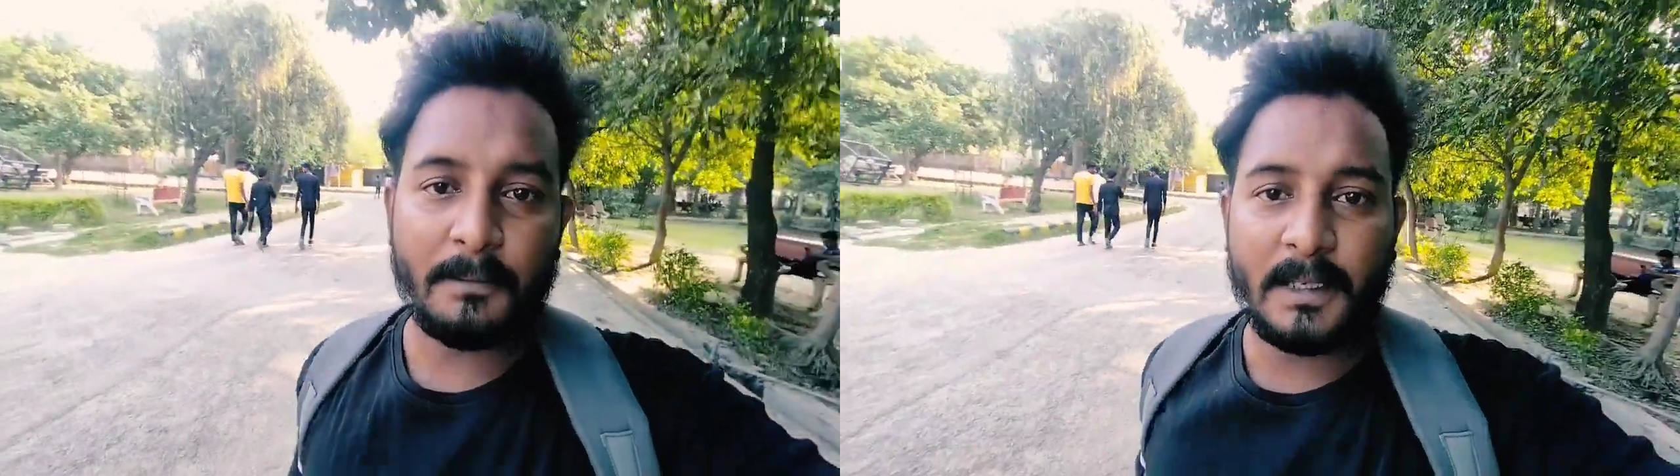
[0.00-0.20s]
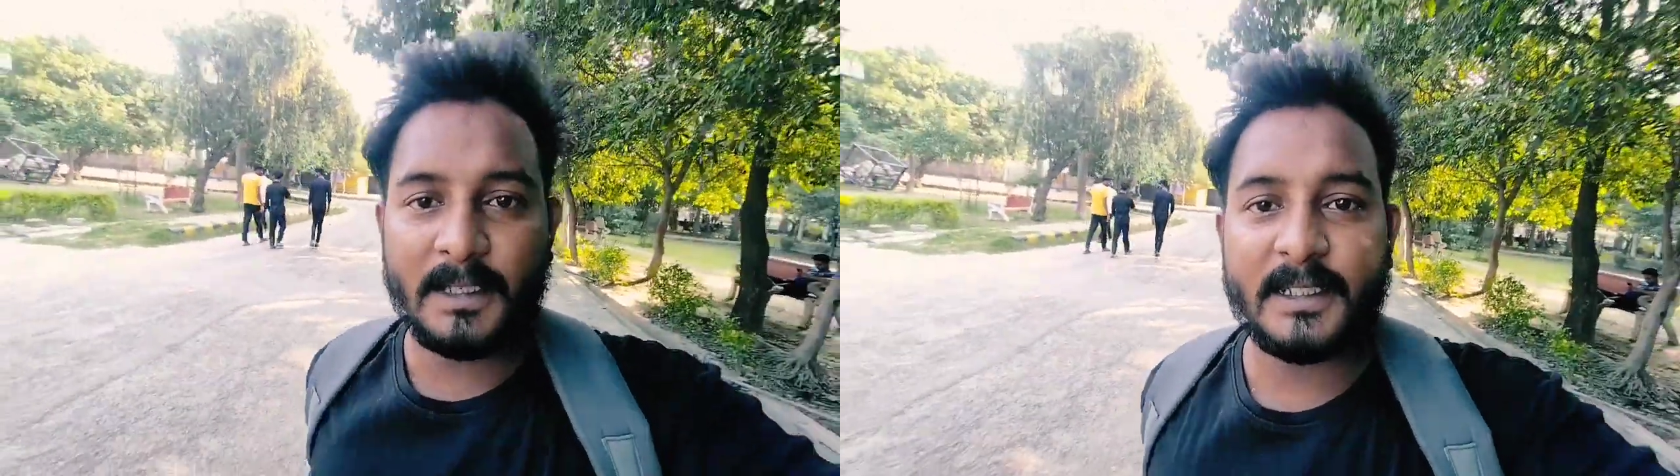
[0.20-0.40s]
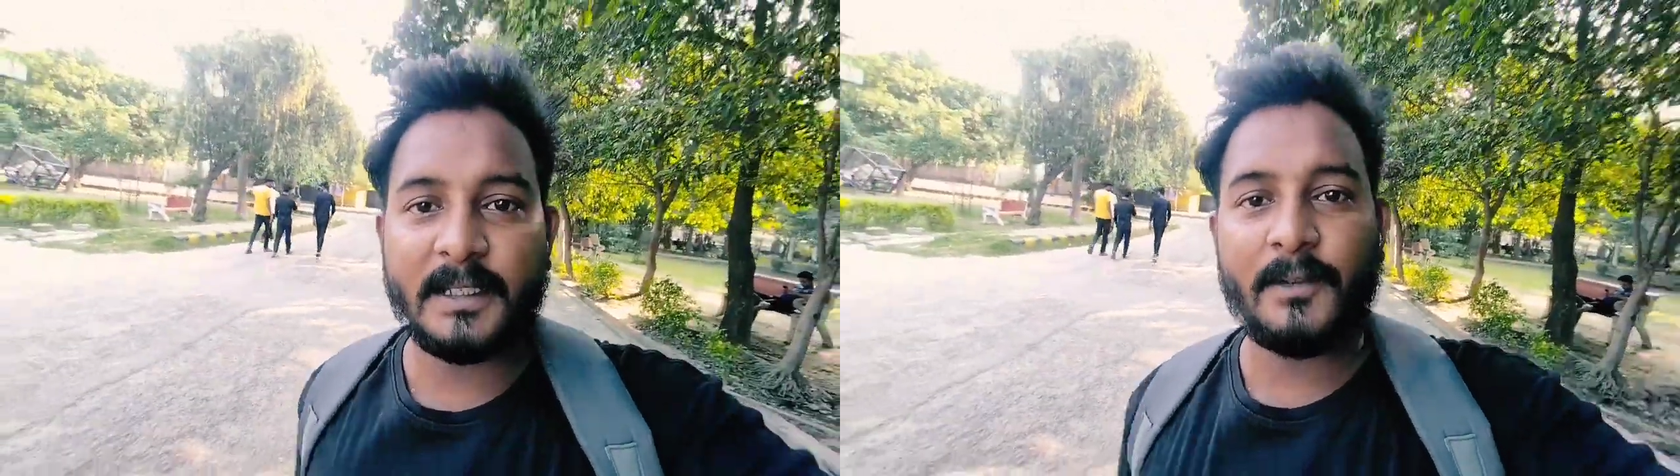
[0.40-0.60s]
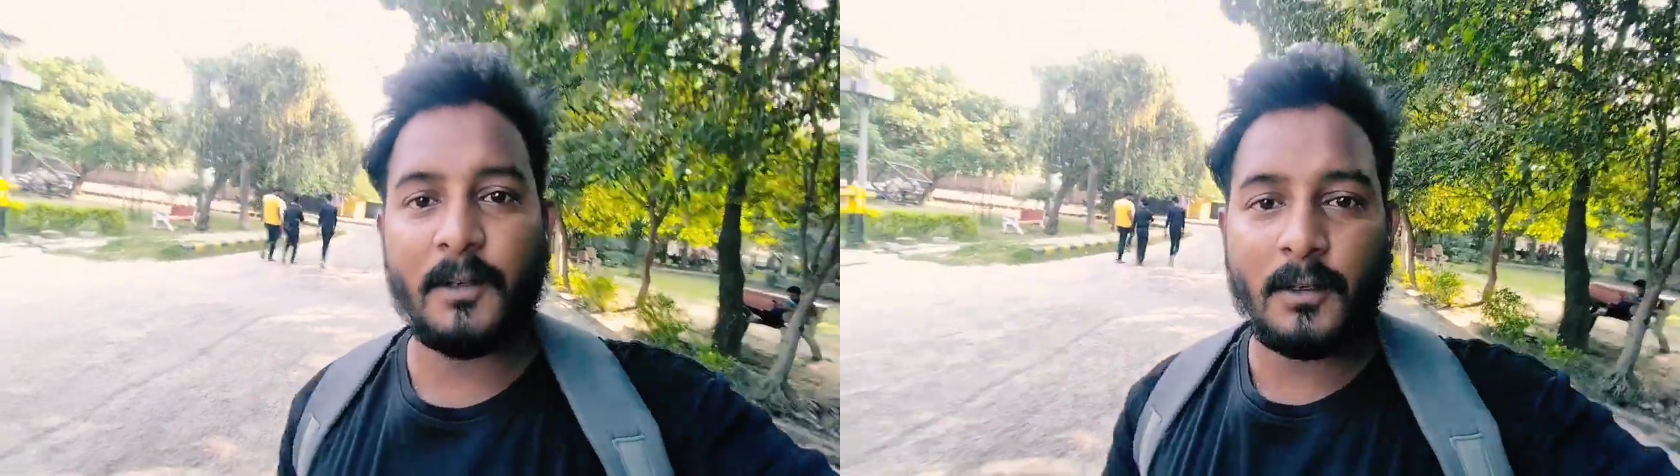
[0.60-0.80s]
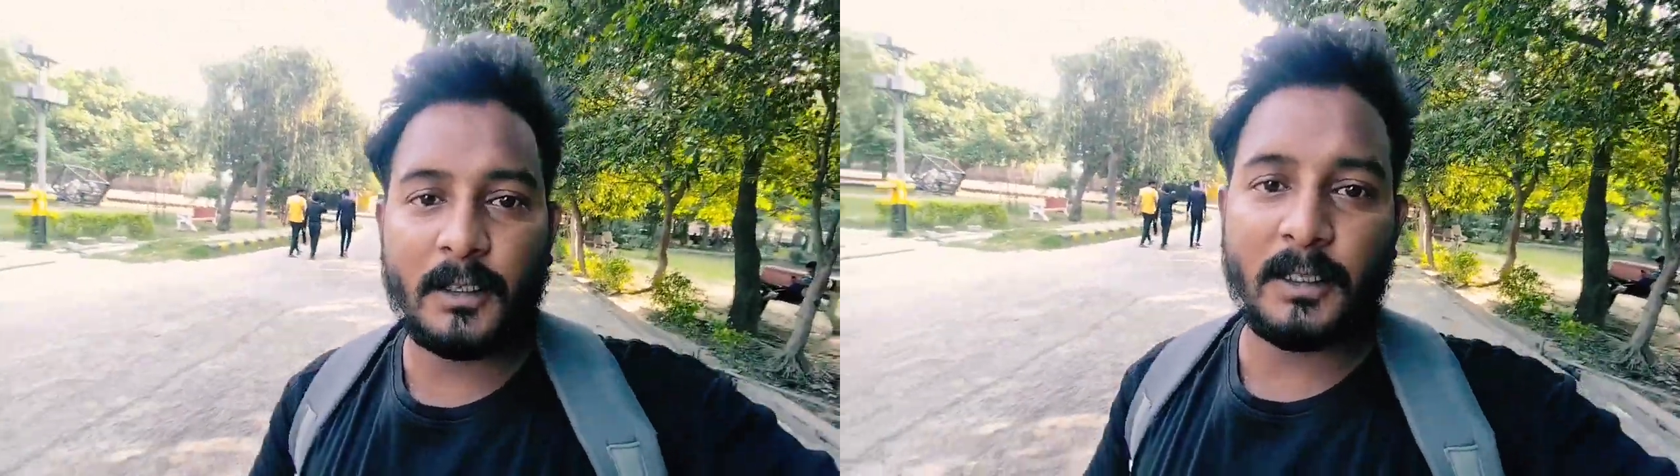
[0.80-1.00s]
माय अनदर
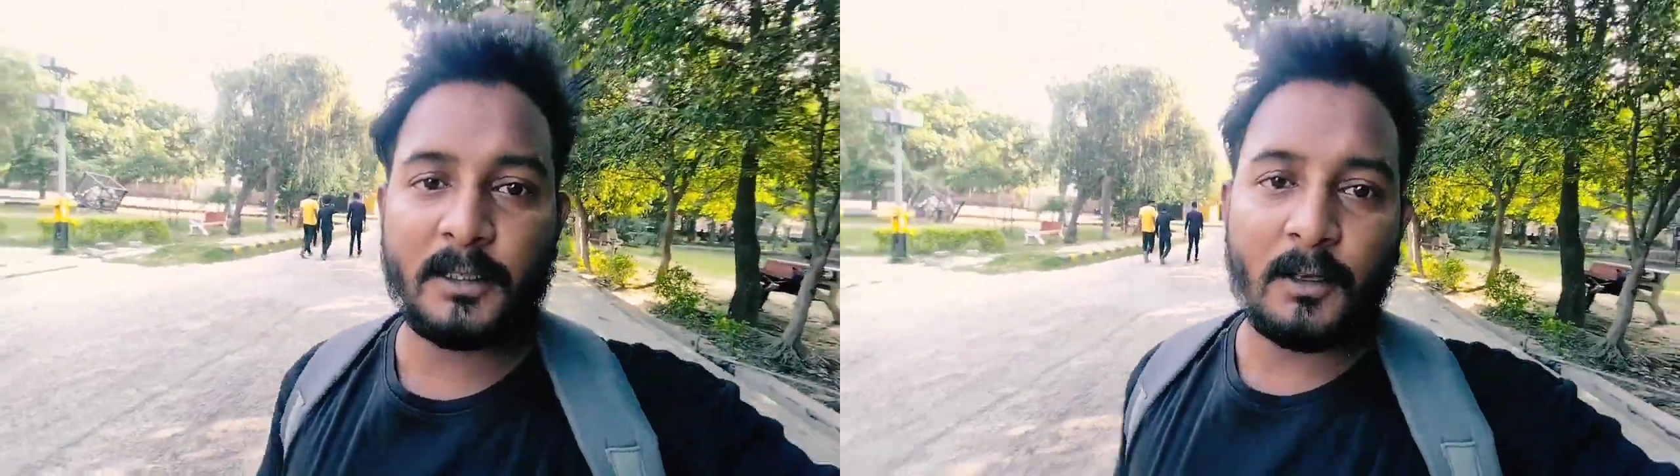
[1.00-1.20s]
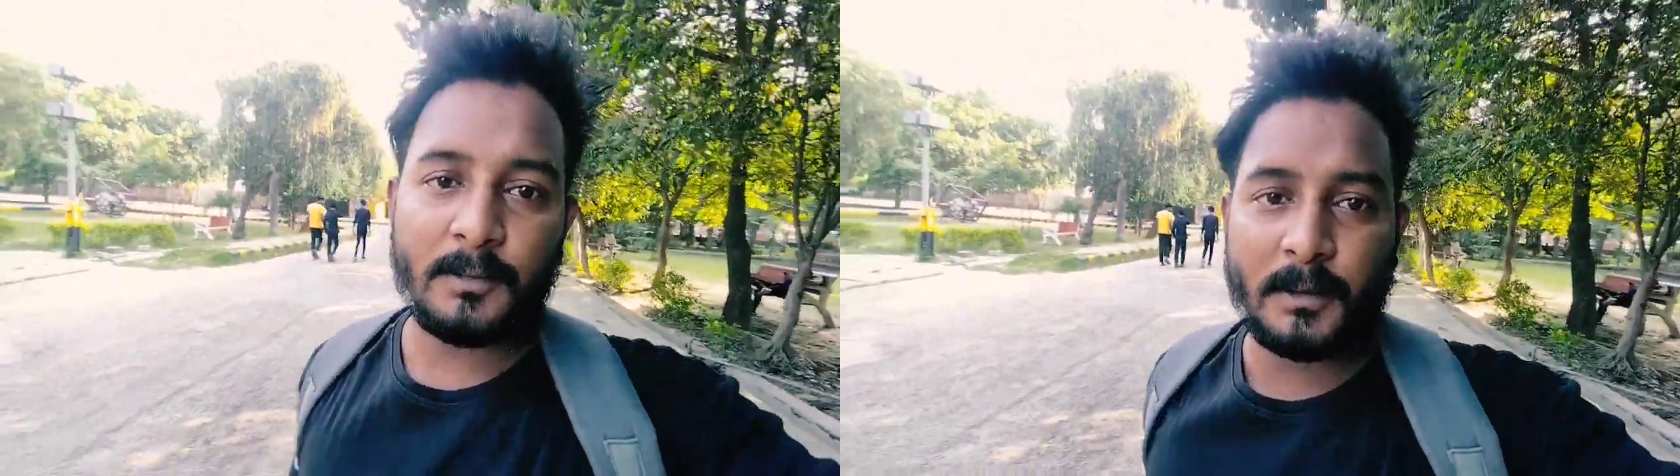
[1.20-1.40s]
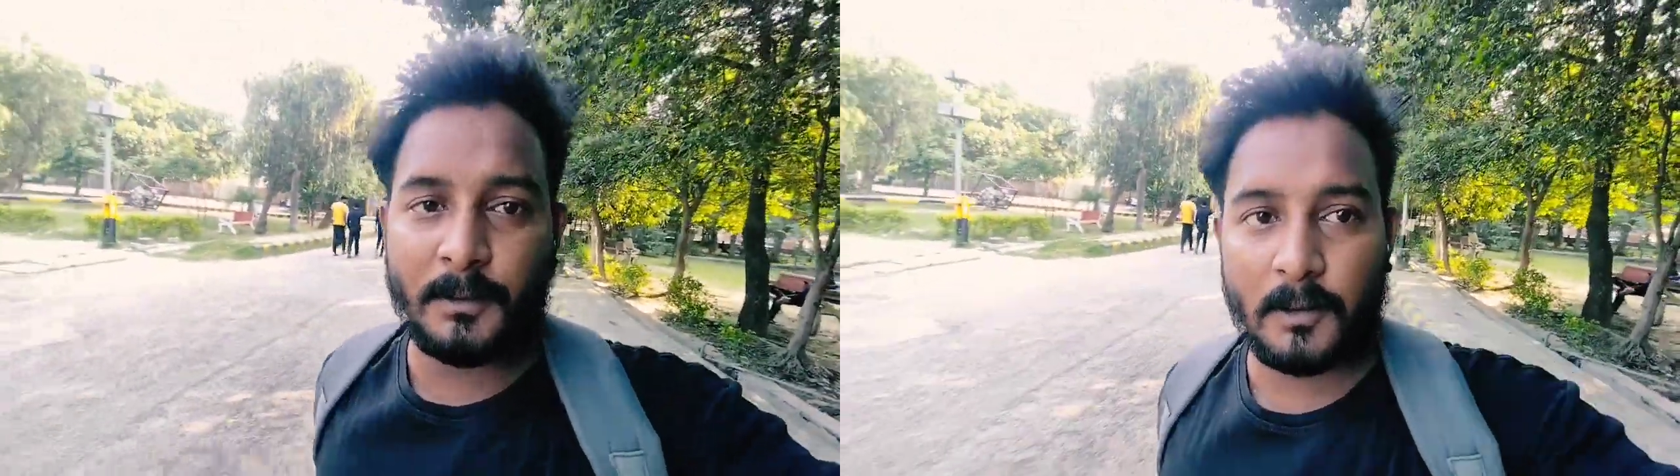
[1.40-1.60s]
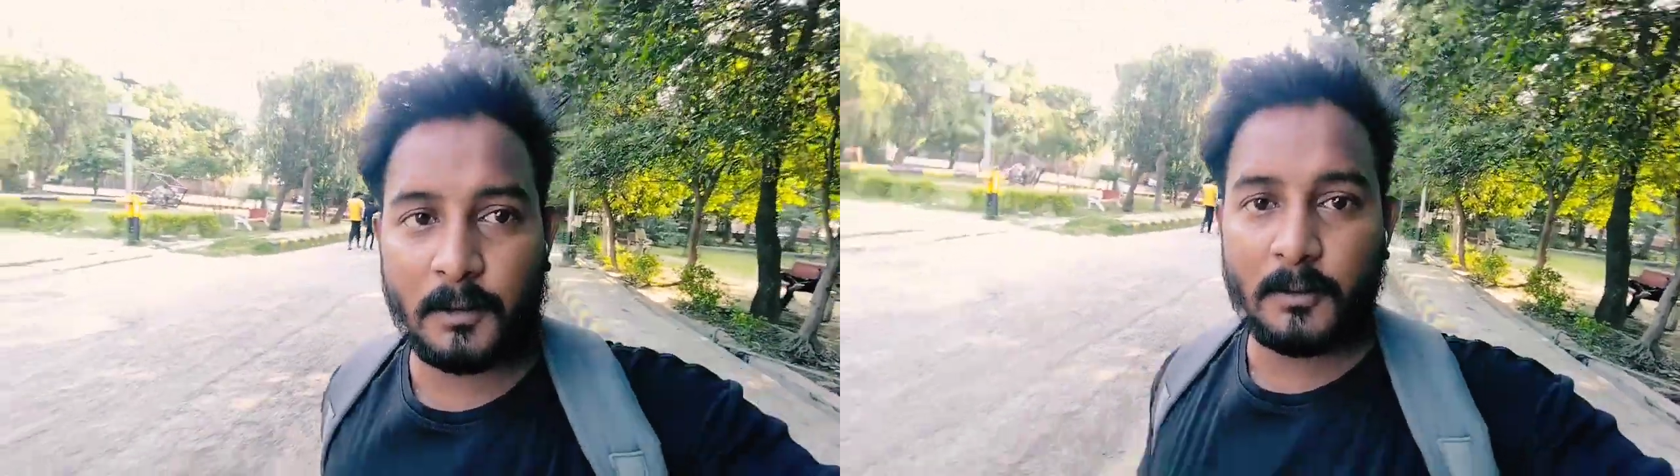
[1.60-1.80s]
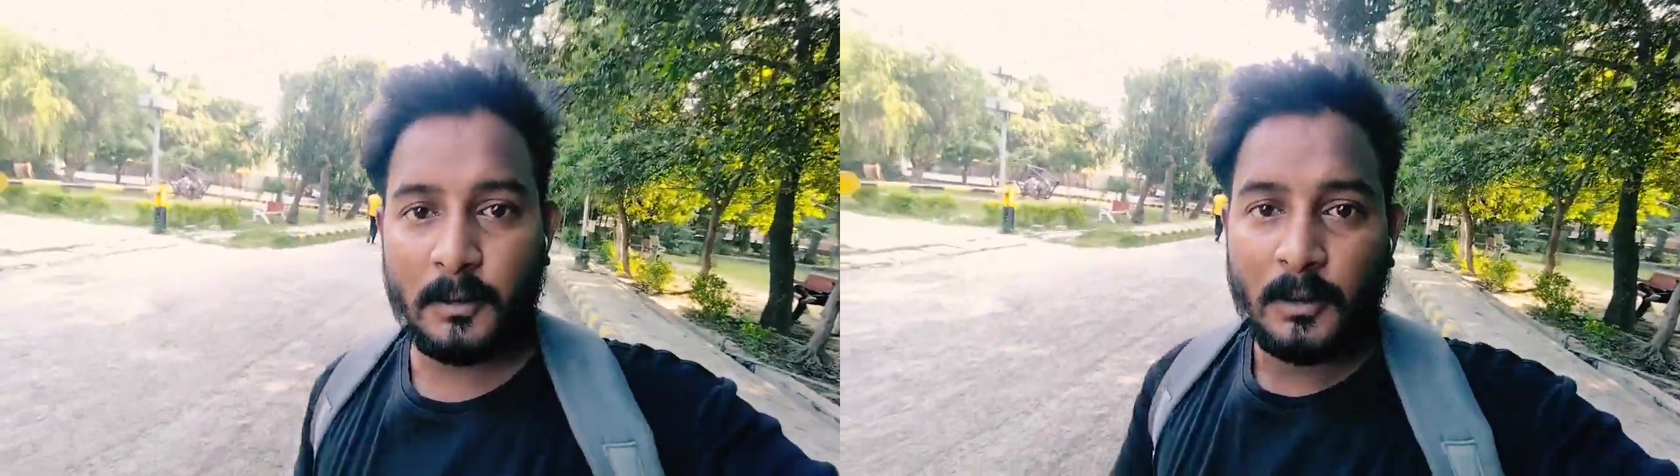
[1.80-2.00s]
ब्लॉग कैसे हो आप सभी लोग